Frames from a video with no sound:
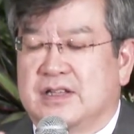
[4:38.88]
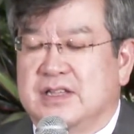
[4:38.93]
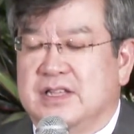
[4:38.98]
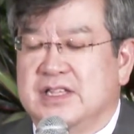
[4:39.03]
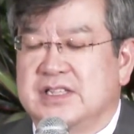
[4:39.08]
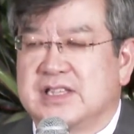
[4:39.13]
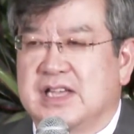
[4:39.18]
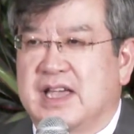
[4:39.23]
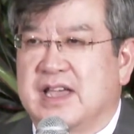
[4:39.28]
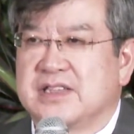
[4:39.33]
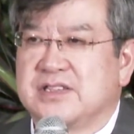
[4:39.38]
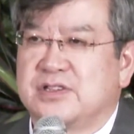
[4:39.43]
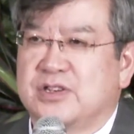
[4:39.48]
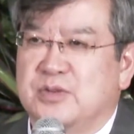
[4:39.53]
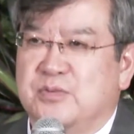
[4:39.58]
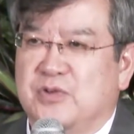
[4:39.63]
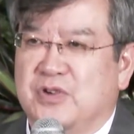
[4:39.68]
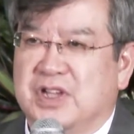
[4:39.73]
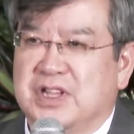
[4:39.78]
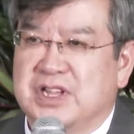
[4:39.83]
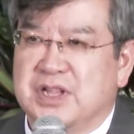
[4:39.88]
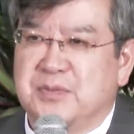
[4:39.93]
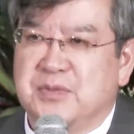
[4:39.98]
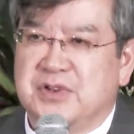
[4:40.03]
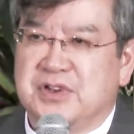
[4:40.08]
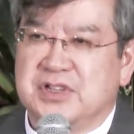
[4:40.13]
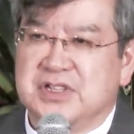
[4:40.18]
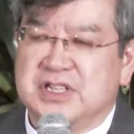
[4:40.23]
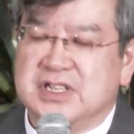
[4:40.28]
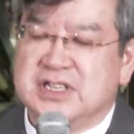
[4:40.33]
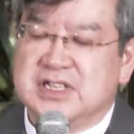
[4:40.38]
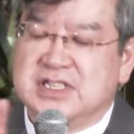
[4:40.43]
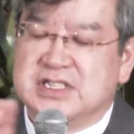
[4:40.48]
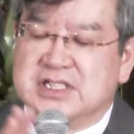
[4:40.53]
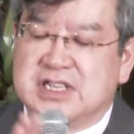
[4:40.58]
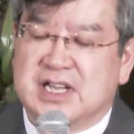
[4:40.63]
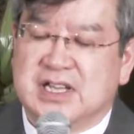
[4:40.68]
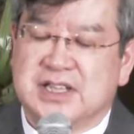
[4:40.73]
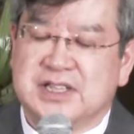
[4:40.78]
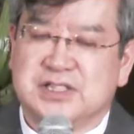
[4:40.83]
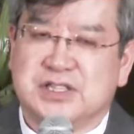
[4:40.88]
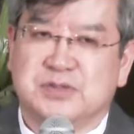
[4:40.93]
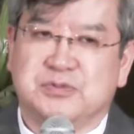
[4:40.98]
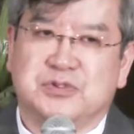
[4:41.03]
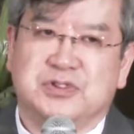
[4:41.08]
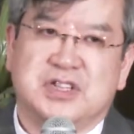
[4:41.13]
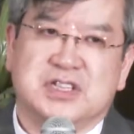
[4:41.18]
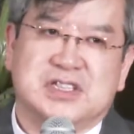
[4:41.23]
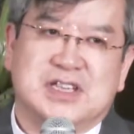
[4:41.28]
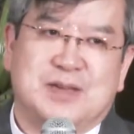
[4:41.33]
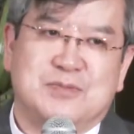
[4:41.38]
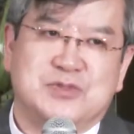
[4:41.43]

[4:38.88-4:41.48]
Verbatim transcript: 이사야서를 보게 되면은 1장에서부터